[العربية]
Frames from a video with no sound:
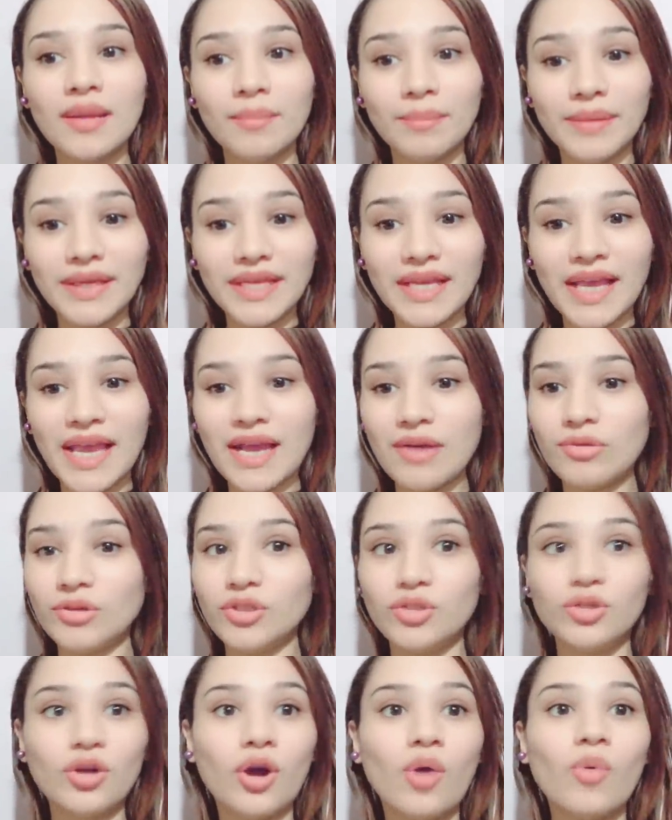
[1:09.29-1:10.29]

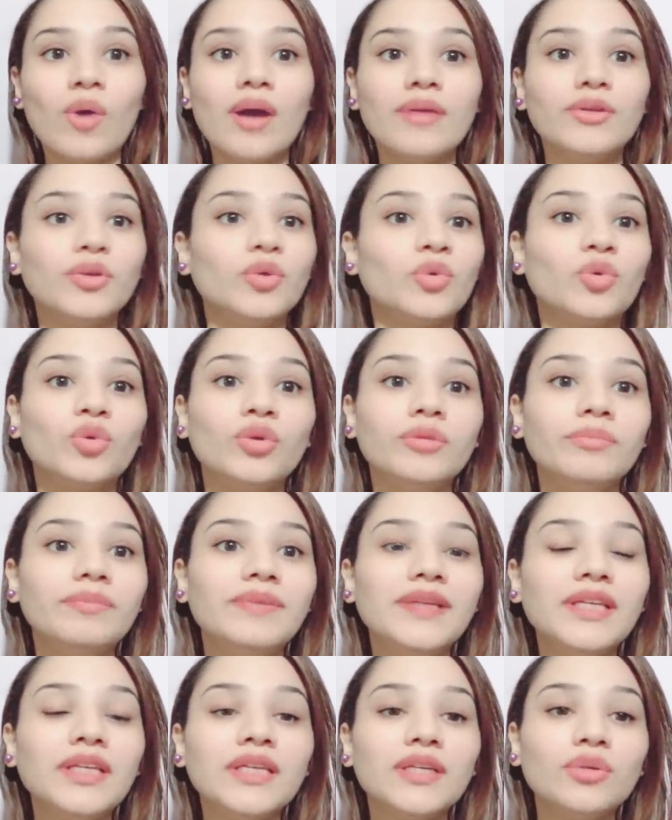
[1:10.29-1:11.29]
بيحاول ان هو يكون
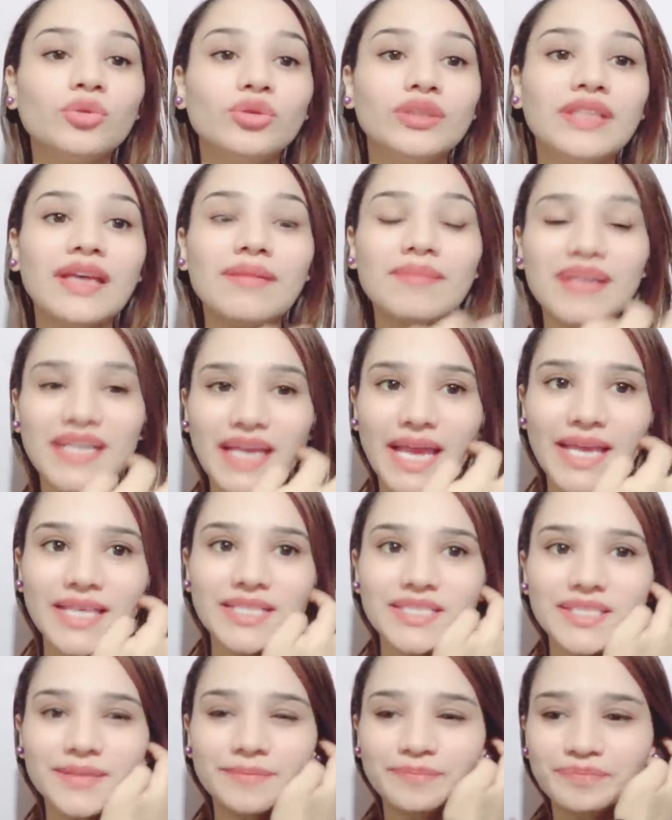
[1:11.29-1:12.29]
بيه قدامك
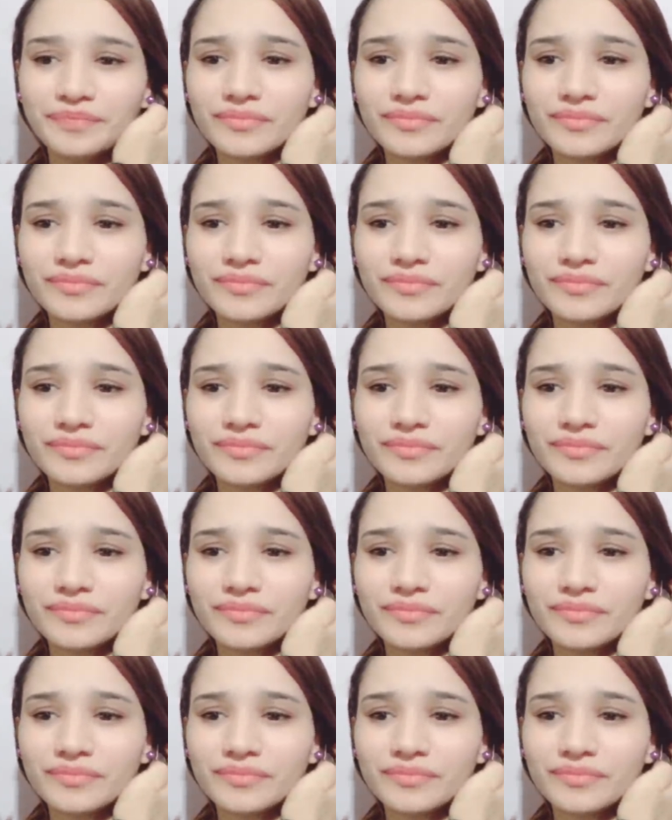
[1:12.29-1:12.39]
عادي